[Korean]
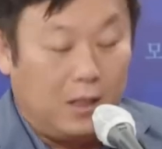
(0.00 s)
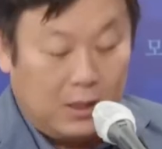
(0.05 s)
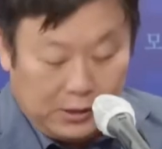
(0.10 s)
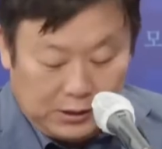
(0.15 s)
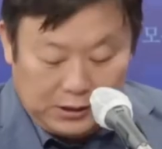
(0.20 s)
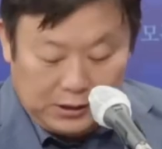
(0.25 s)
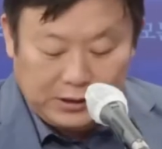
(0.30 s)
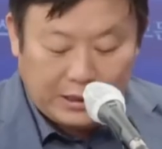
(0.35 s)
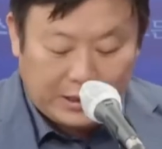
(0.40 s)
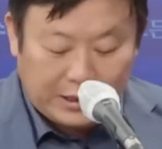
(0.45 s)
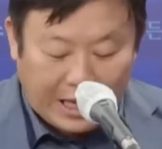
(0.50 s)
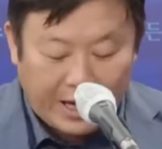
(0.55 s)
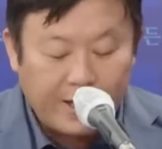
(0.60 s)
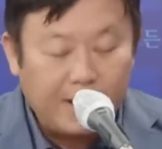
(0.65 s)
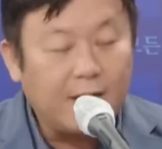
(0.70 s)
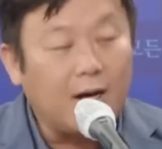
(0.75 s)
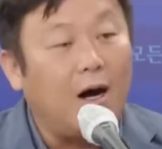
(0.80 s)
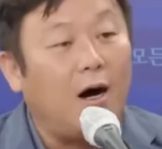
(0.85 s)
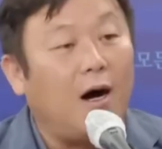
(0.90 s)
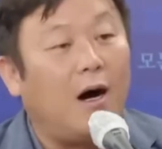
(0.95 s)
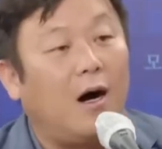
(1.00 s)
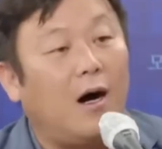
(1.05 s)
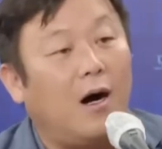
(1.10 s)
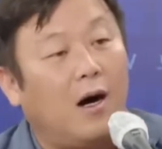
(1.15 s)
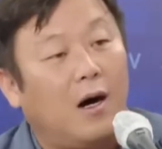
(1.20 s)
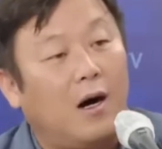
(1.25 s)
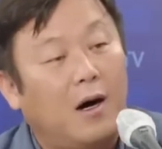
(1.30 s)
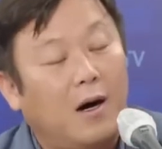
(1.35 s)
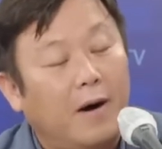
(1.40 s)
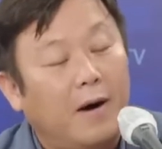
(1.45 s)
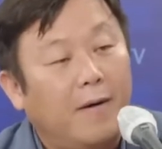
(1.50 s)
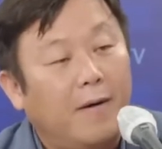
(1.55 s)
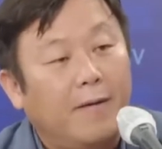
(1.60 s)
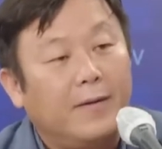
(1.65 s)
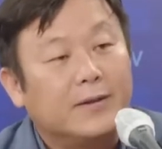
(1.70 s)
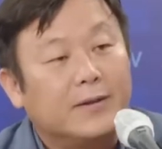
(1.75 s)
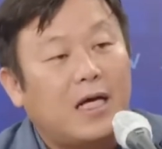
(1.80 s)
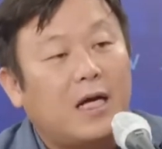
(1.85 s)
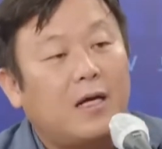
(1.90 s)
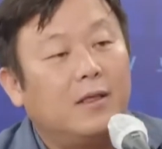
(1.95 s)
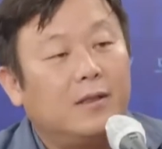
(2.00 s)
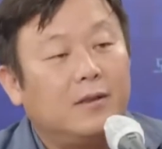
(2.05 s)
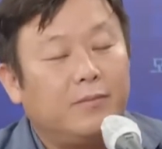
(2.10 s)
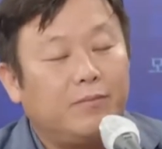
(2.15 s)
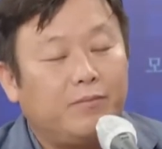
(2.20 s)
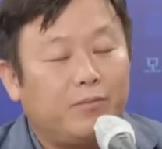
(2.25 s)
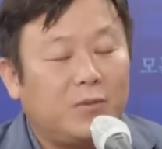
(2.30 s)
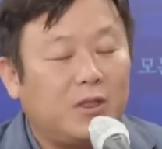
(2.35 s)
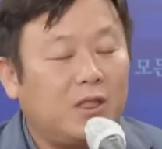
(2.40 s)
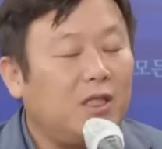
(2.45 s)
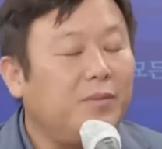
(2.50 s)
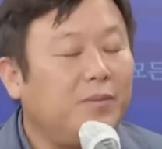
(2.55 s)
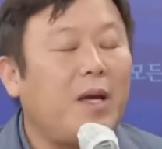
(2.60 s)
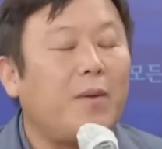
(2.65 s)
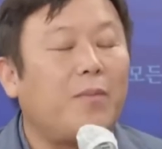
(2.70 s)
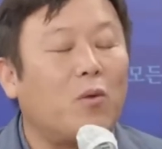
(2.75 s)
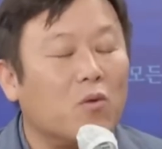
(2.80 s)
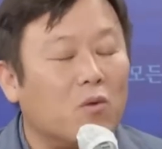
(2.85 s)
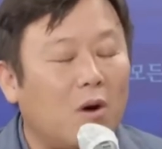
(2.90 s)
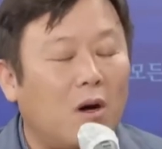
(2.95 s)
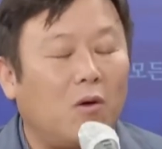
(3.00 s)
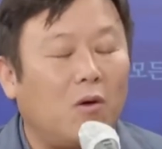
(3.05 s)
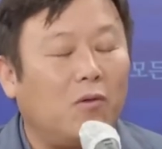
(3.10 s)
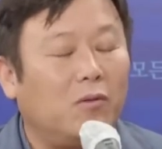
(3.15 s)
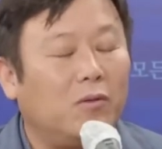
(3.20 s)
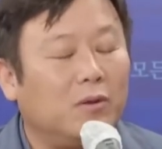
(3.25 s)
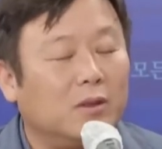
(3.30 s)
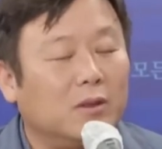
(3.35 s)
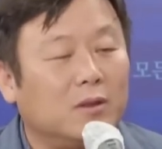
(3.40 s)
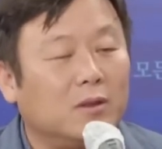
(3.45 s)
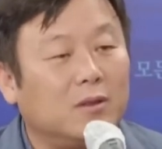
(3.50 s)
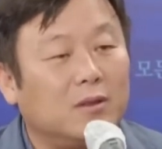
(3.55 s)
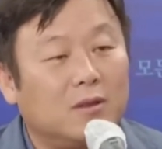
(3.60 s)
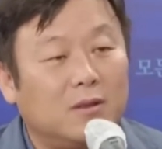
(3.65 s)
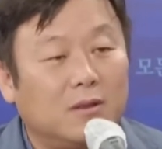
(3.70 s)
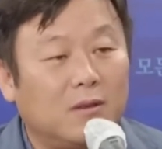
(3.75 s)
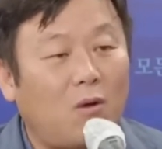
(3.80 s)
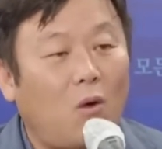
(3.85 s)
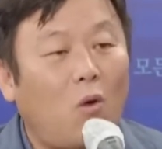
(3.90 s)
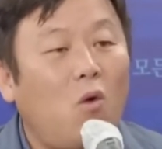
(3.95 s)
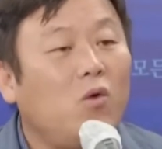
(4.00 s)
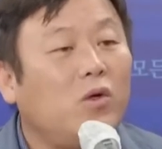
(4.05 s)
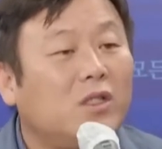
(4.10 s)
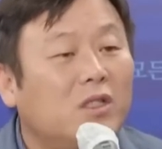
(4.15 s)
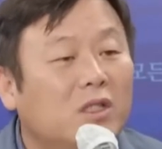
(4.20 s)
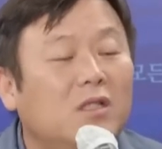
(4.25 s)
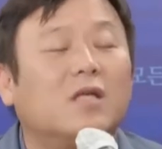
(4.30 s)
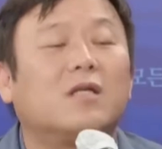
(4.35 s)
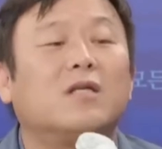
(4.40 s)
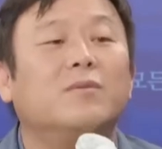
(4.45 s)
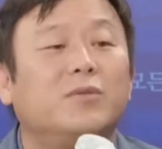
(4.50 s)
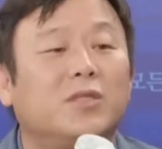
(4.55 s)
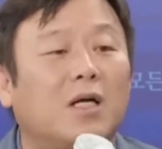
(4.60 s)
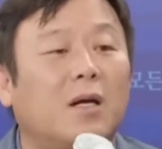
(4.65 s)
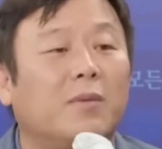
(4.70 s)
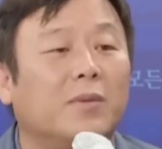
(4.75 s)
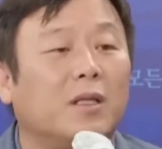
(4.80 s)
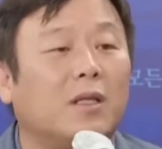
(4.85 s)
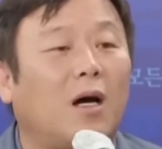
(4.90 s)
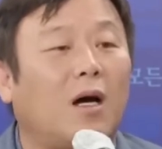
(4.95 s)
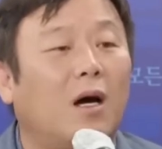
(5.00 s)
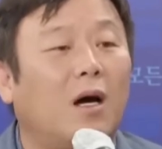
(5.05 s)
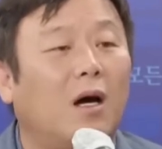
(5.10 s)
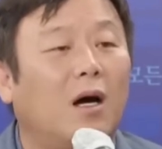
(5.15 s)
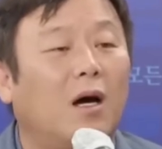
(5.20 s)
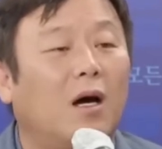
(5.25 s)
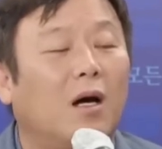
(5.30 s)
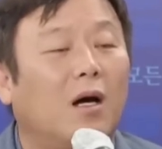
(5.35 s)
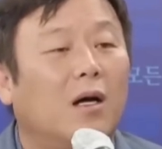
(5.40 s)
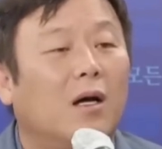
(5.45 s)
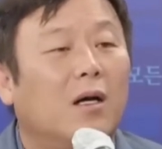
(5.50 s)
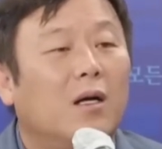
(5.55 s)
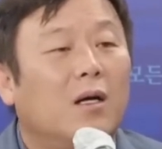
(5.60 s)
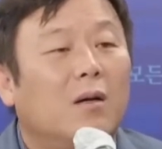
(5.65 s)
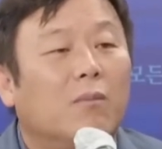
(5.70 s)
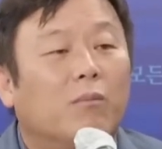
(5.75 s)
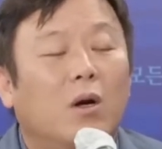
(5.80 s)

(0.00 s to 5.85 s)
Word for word: 아, 실제 그 다리가 다 벌레 물렸죠. TV에 본 거하고는 훨씬 더 끔찍합니다. 어...